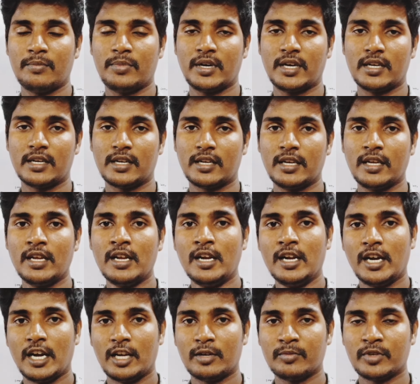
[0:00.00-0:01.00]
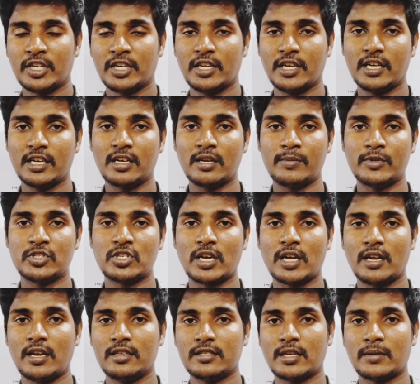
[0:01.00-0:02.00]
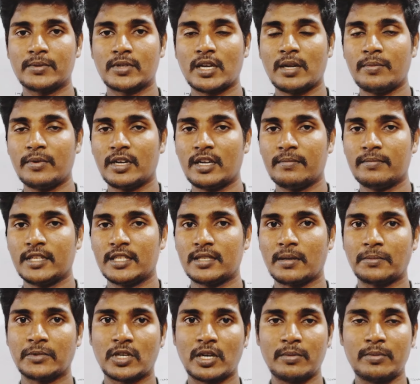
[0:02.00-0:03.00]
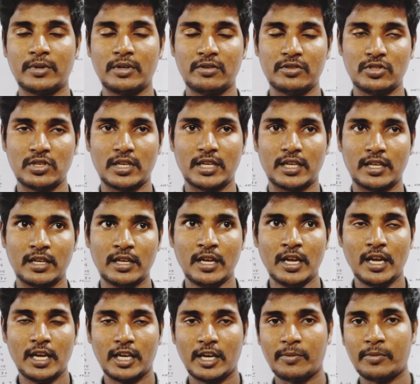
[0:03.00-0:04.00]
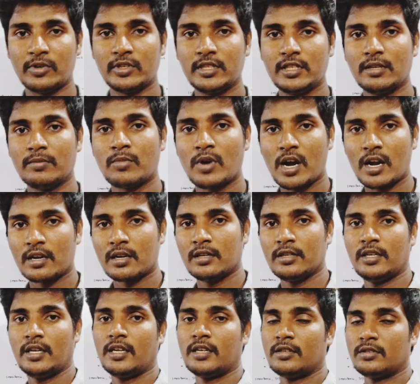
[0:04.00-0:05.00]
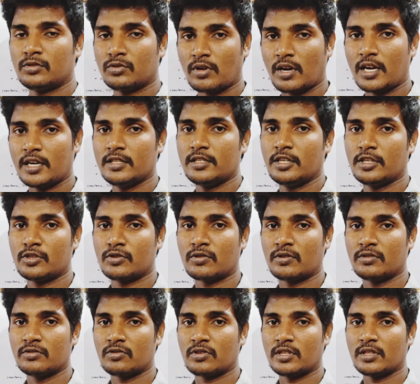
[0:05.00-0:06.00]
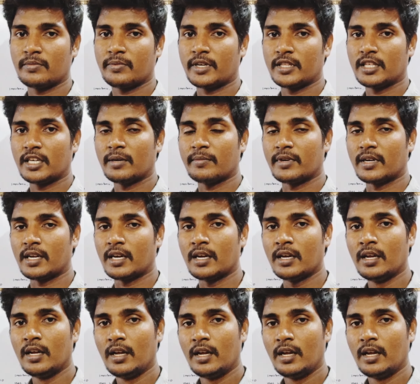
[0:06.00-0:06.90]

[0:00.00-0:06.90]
பாருங்கள் அதுக்கு முன்னாடி நீங்கள் என்ன நம்ம சேனலை சப்ஸ்கிரைப் பண்ணாமல் தான் சப்ஸ்கிரைப் பண்ணி வச்சுருங்க நம்ம வந்து பாட்னி அண்ட் ஸ்வாலஜி ஸ்டூடெண்ட்ஸ் வந்து பார்த்திங்க அப்படின்னா